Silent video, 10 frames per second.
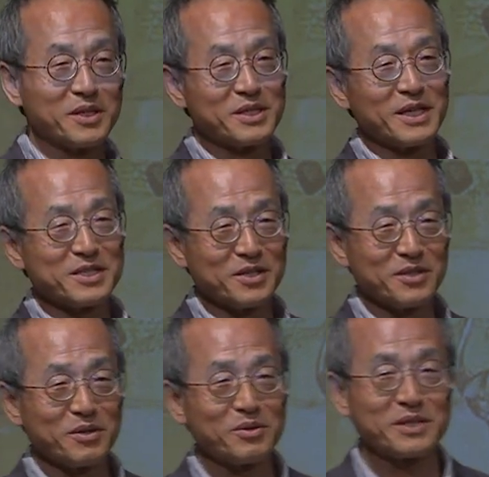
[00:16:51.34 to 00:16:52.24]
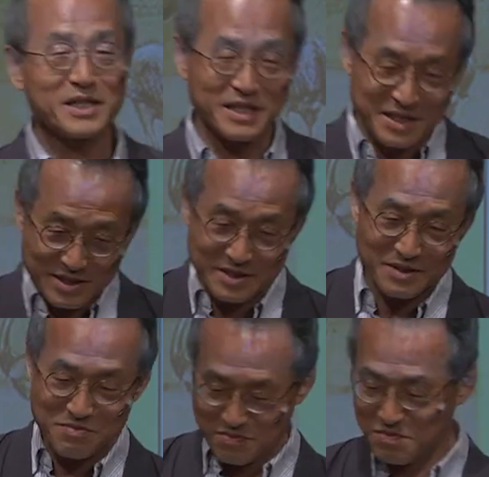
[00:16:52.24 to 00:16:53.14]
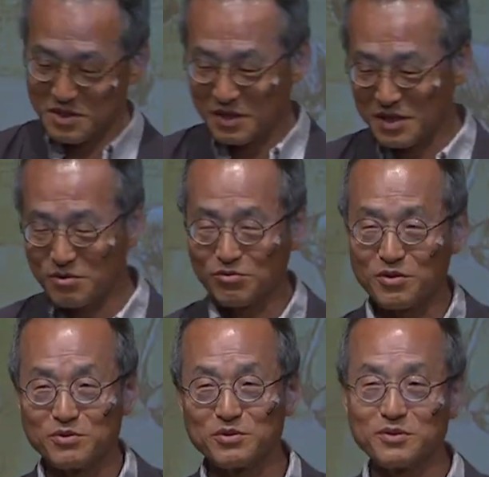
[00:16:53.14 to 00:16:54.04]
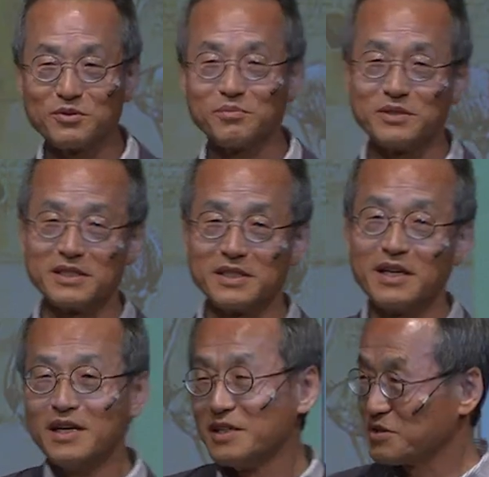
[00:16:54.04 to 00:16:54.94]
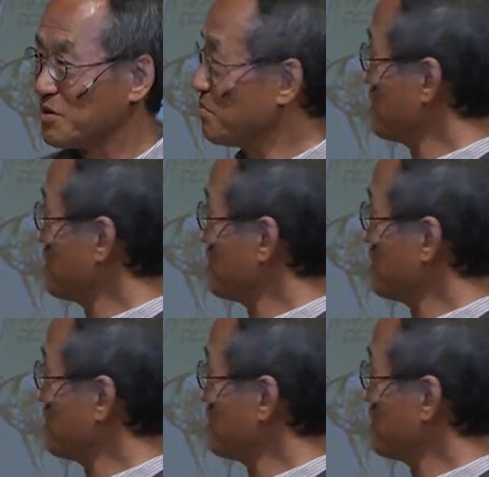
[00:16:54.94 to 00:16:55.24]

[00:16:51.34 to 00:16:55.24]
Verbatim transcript: 그날 저녁에 호텔에 가서 이제 상당히 두꺼운 논문인데 전부